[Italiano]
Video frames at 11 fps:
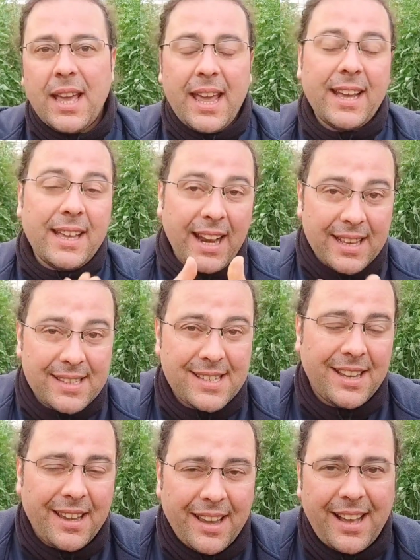E
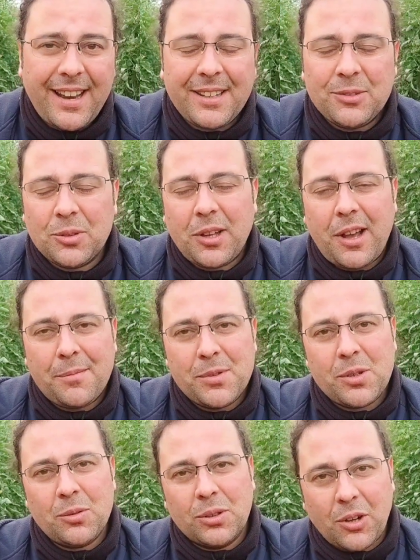grazie alla tuta
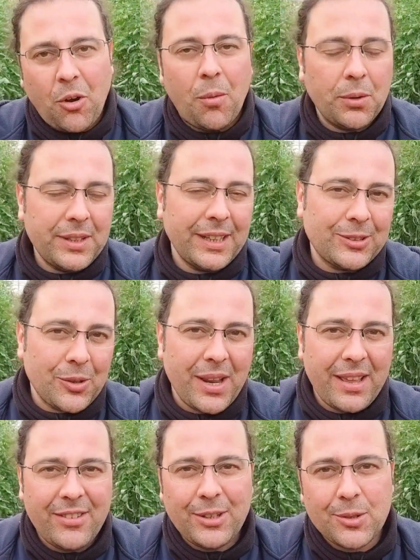assoluta, come ho detto
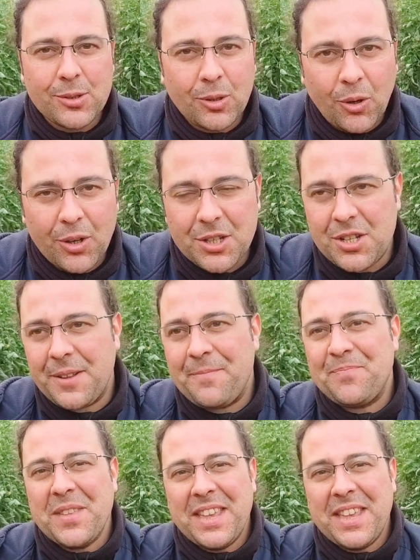nei video storici